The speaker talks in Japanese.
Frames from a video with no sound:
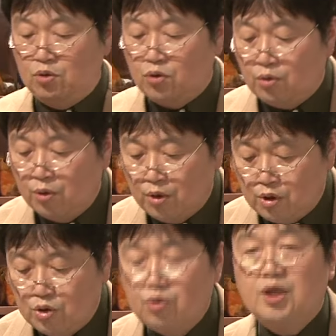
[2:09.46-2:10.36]
と
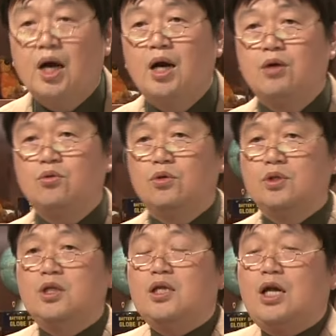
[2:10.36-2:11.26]
いうふうに考えると。
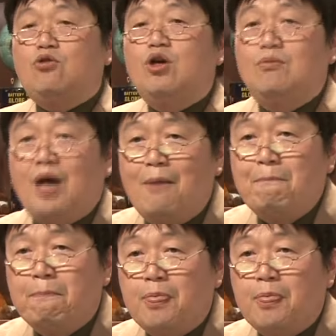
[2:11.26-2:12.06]
で例えば